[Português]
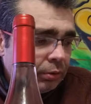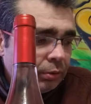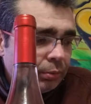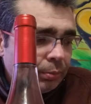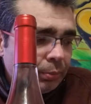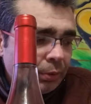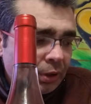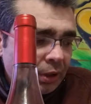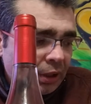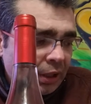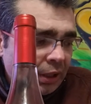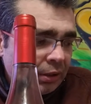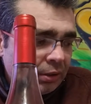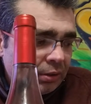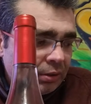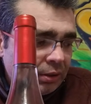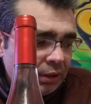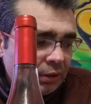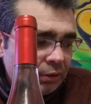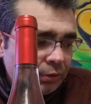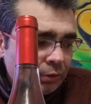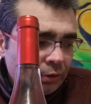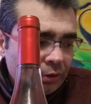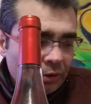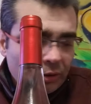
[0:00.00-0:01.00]
Morgado da
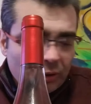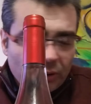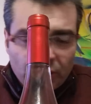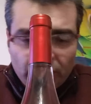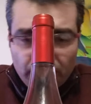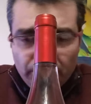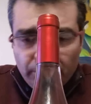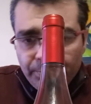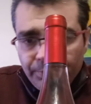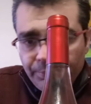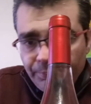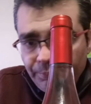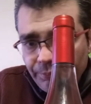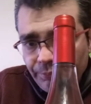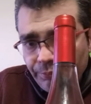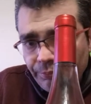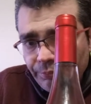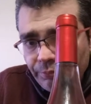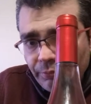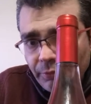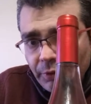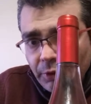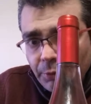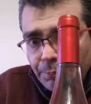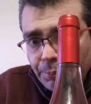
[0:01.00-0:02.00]
Torre,
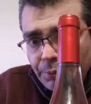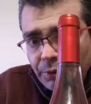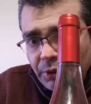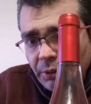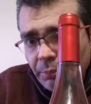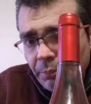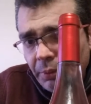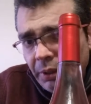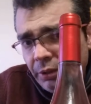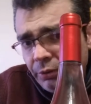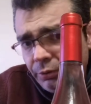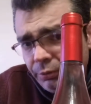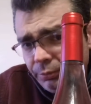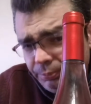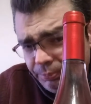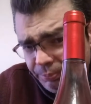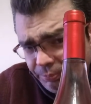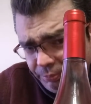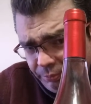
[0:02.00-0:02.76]
de Portimão,